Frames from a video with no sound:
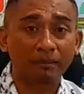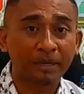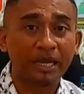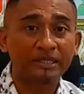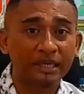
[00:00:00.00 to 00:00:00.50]

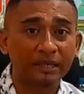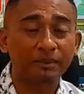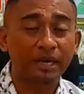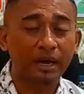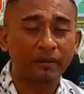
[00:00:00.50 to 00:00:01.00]
penghasilan
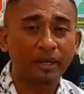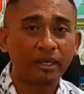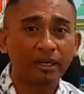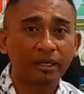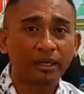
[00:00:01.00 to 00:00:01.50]
pegawai,
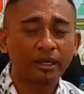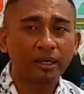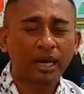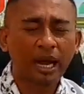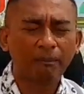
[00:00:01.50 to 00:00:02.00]

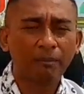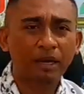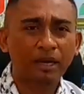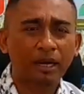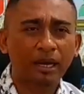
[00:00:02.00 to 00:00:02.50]

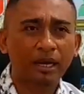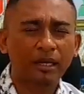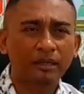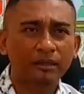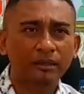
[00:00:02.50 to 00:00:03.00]

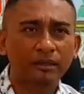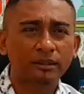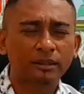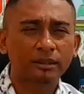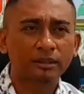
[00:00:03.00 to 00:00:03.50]
apakah
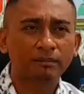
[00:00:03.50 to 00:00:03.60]
eh,